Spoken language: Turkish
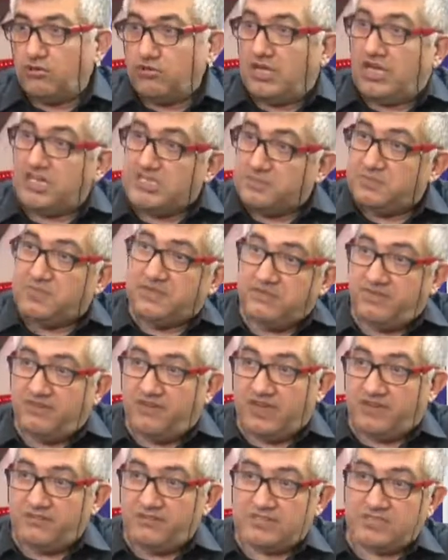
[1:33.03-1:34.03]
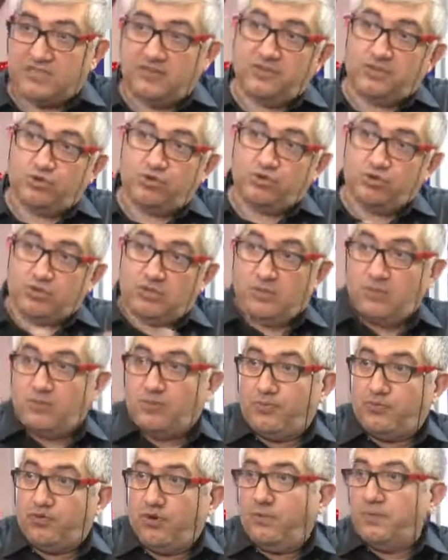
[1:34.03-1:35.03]
o da aspirin vermişse ve çocukta
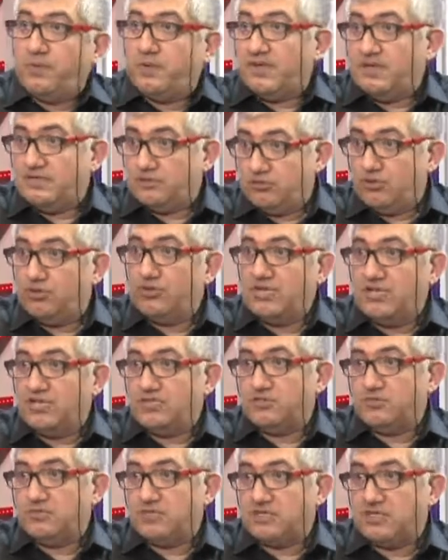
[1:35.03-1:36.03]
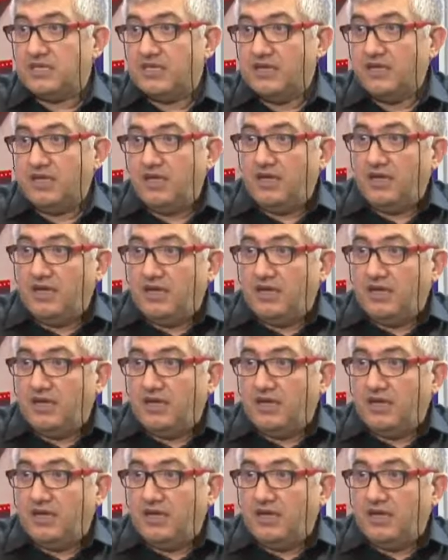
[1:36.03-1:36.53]
bir komplikasyon gelişmişse,